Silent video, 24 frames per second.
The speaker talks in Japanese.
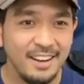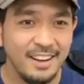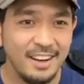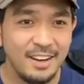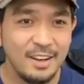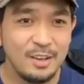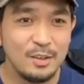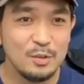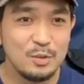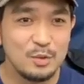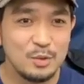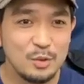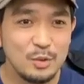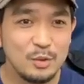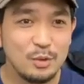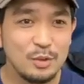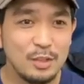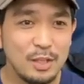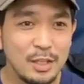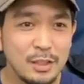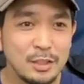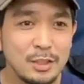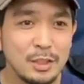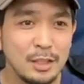需要
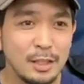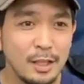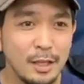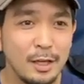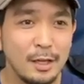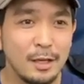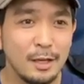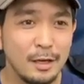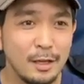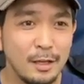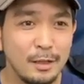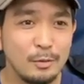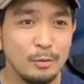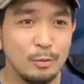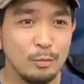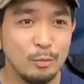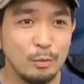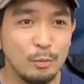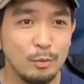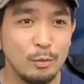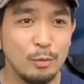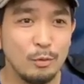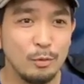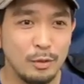があるんじゃないかなという
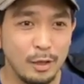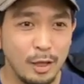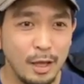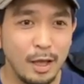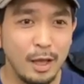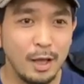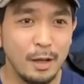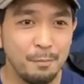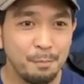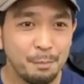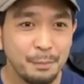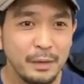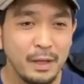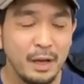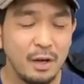ところで、